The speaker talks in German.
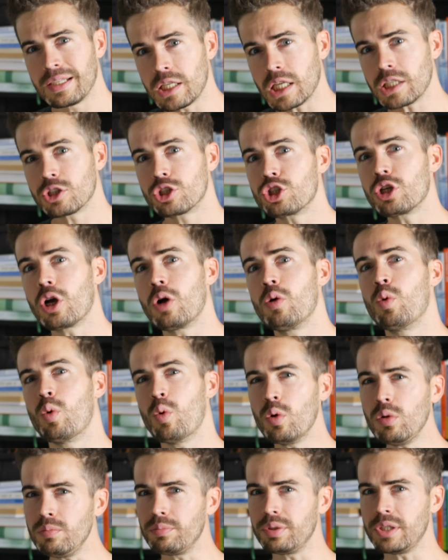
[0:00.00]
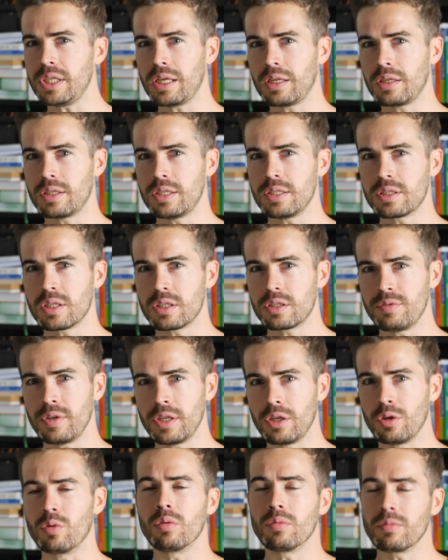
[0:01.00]
Dann schau unbedingt dieses
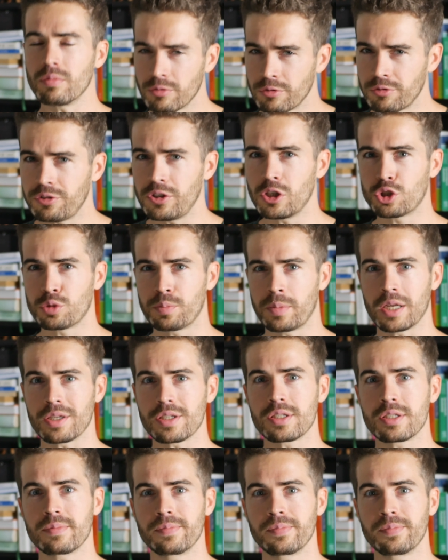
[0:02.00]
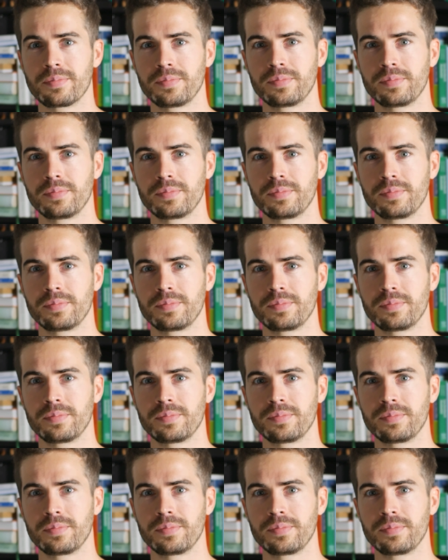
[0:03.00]
Video. Viel Spaß!